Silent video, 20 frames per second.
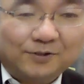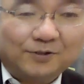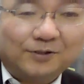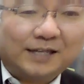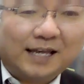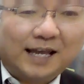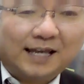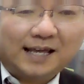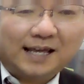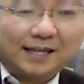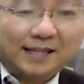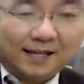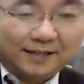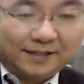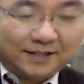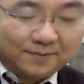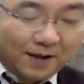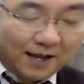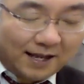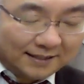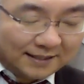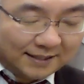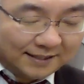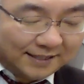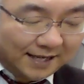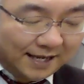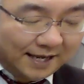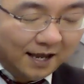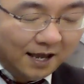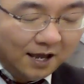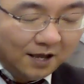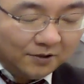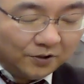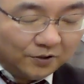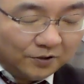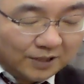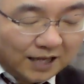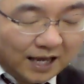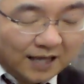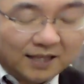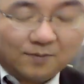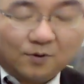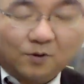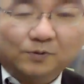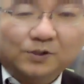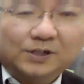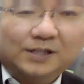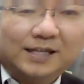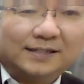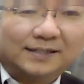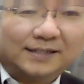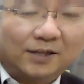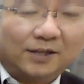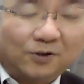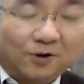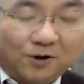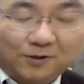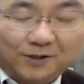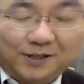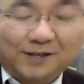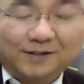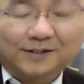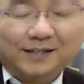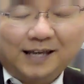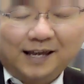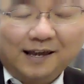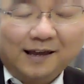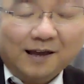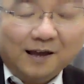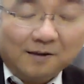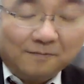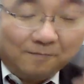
宮廷大で一番優しい旧大でも無理ですけどっていうふうに、